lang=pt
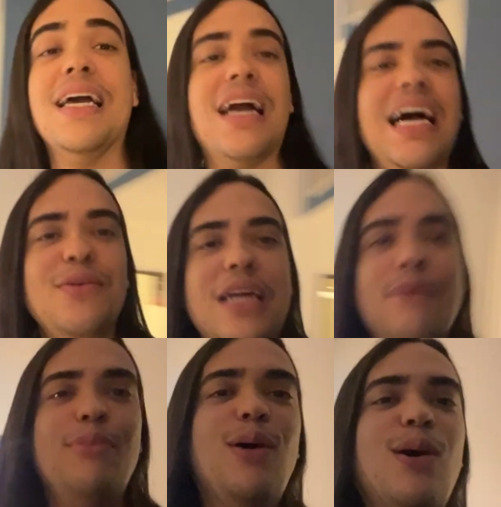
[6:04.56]
caiu na
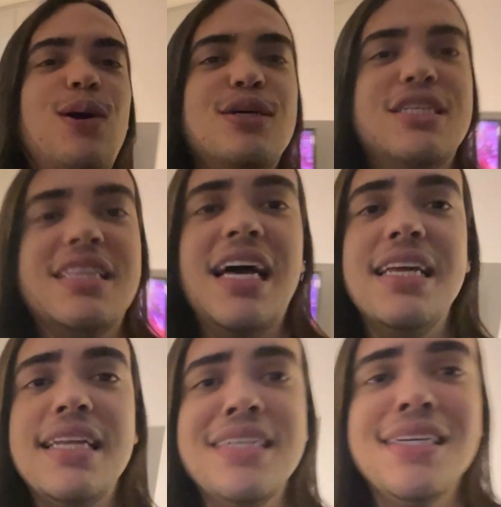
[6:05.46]
bosta. Tá
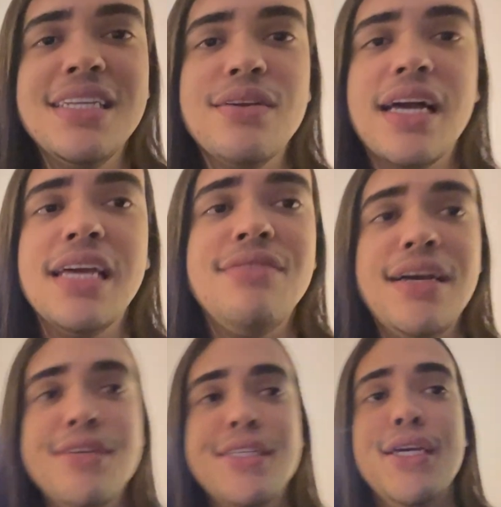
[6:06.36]
decidindo o que, é que
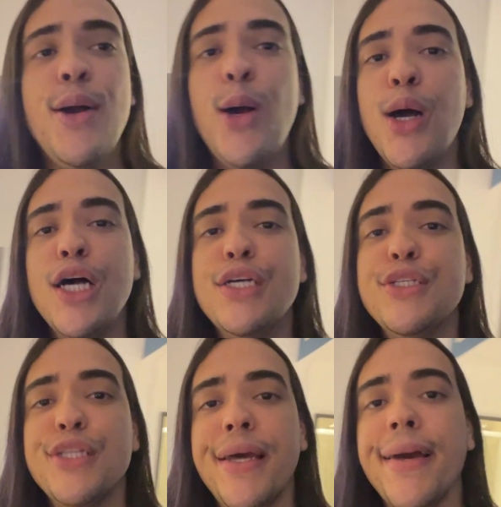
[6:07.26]
vai vestir hoje, né,